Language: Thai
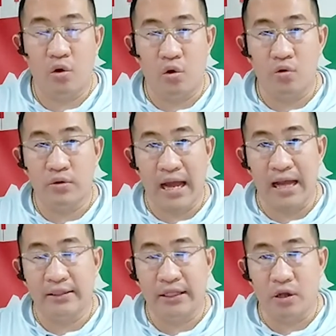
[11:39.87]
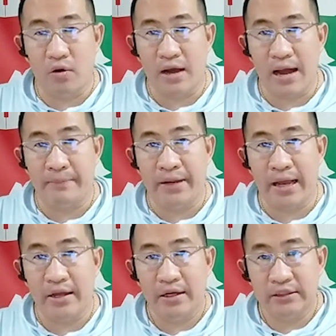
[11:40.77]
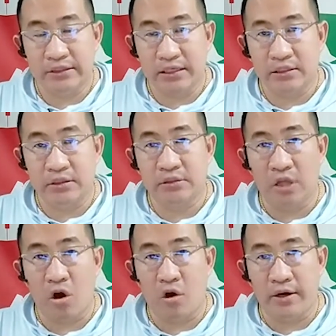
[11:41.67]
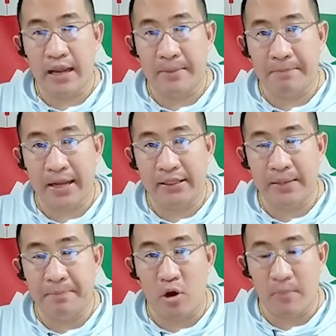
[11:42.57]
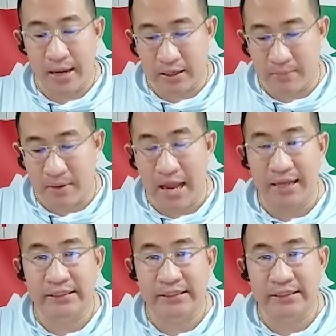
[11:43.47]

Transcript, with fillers: โอกาสที่ทองคำเนี่ยจะขึ้นต่อเนี่ยไปที่เป้าหมายกำไร